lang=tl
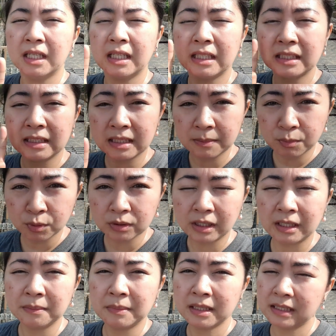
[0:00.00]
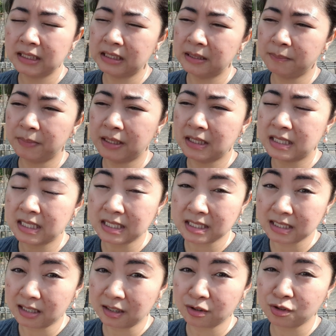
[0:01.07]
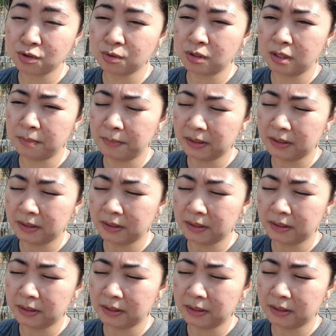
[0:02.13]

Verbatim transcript: hindi po tayo magtitipid sa structure.